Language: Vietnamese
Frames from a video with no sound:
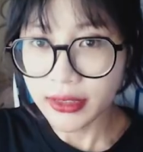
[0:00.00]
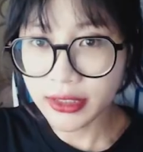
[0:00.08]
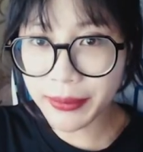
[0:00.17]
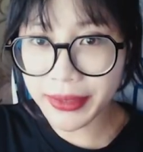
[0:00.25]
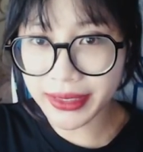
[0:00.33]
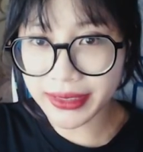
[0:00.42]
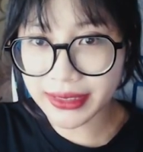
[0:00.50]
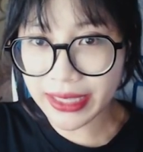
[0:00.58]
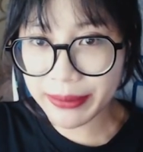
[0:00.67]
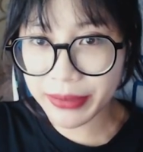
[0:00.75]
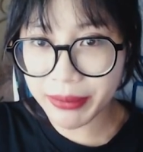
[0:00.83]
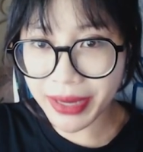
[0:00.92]
cho mọi người
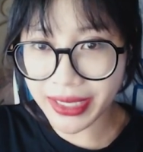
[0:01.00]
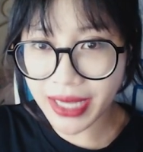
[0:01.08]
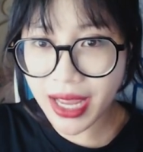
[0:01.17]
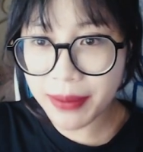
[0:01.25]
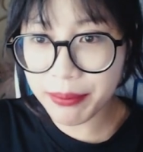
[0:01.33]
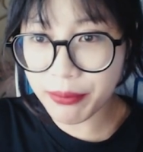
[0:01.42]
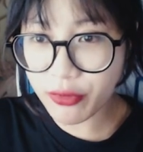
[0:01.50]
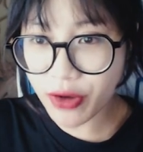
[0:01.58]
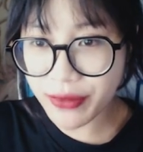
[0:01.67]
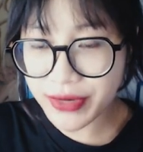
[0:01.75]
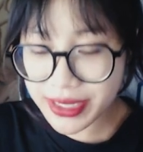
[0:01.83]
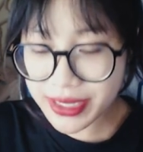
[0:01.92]
xem cái bánh uh,
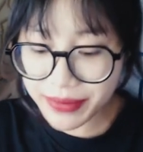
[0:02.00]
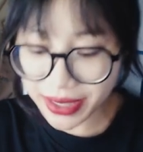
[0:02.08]
brownie mà